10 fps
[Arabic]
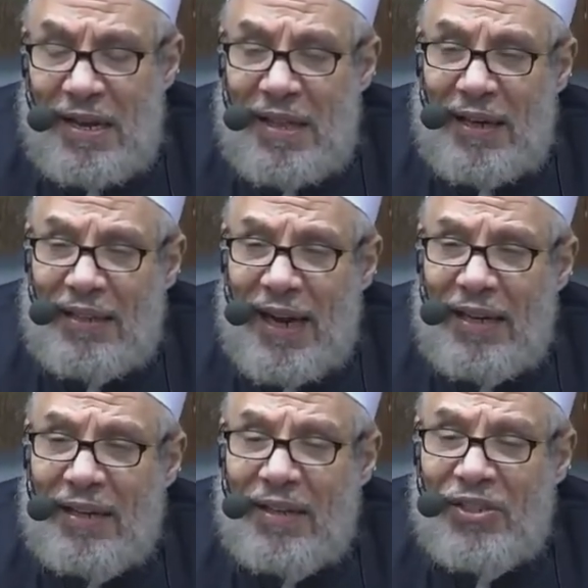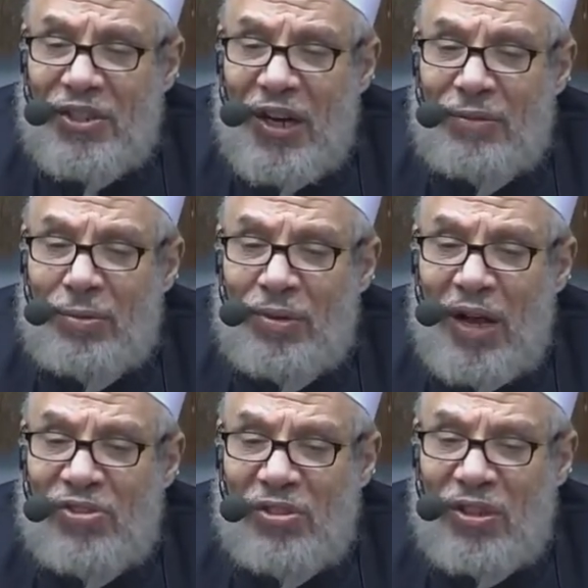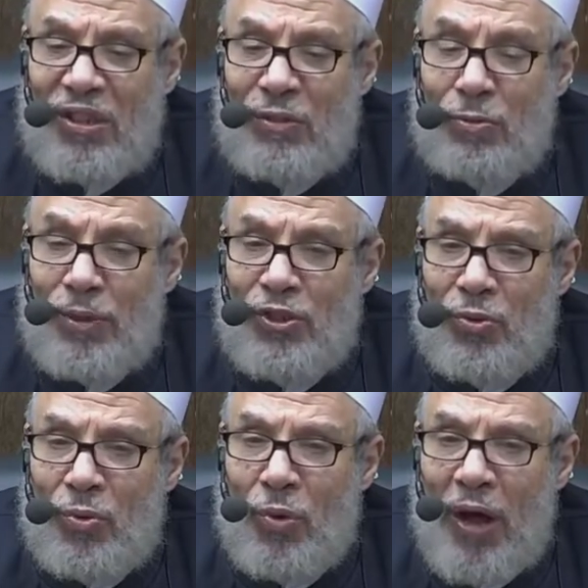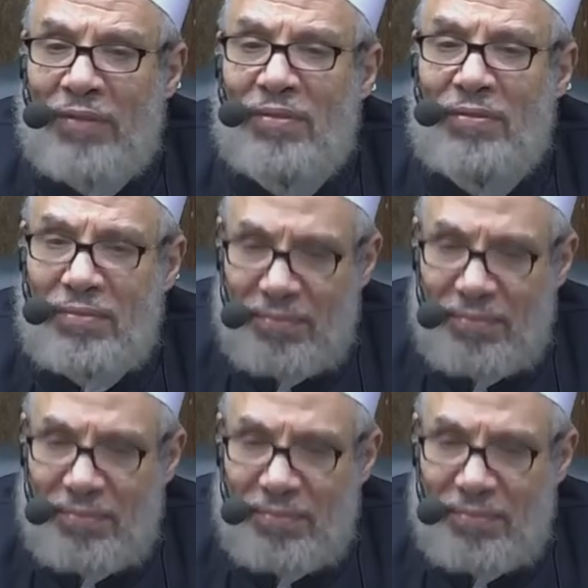إذا كان النشاط الأصلي مشروعا